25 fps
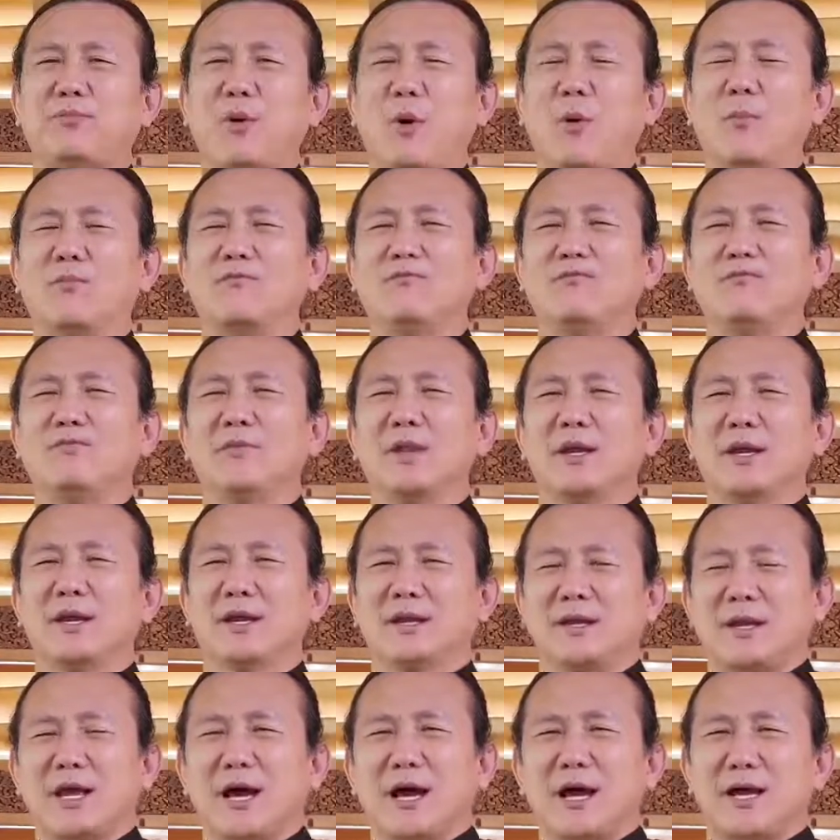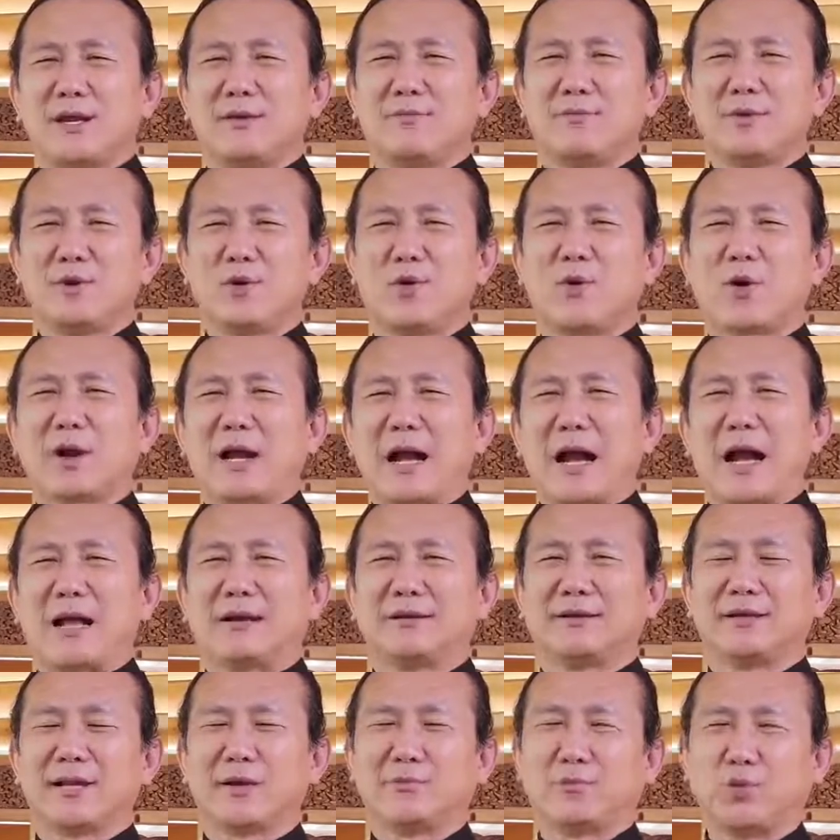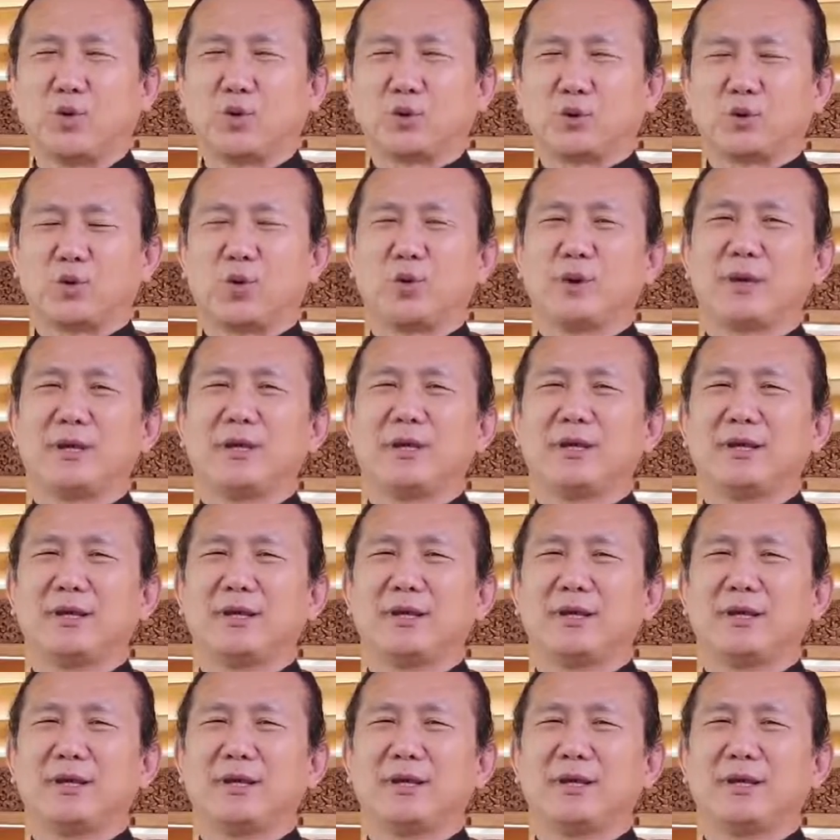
ผมได้มีโอกาสได้พูดคุย